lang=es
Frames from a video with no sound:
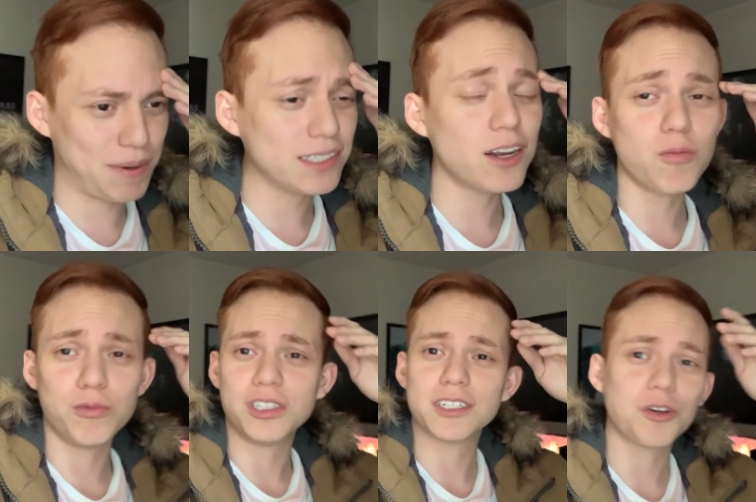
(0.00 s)
pasaron
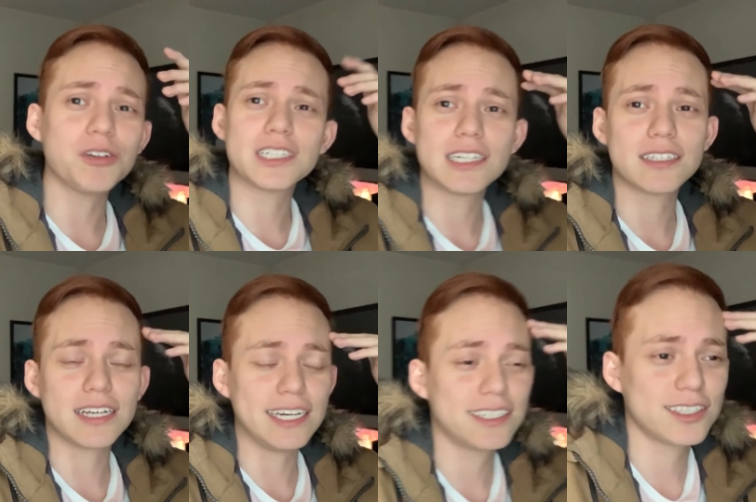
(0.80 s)
muchas cosas
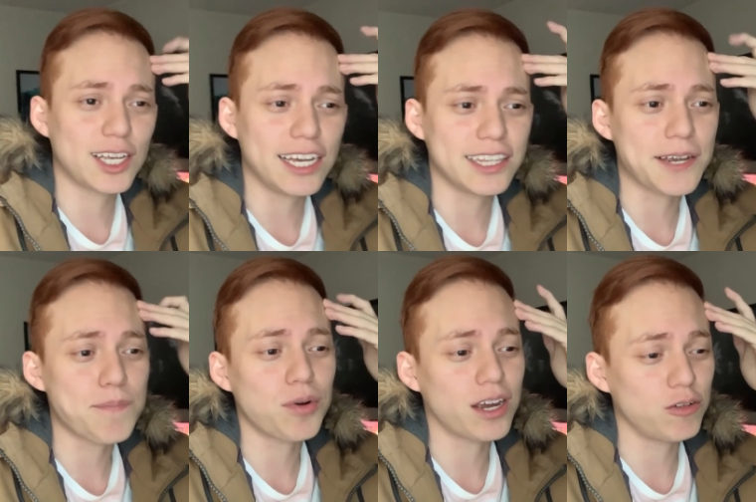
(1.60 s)
este
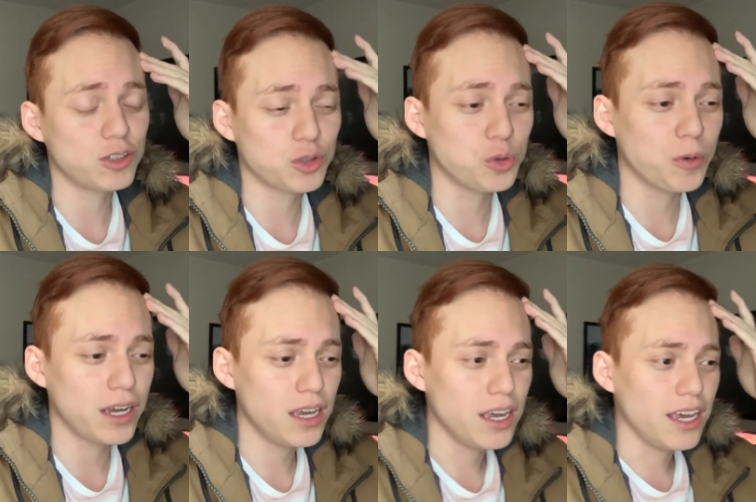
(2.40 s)
tiempo que no estuve,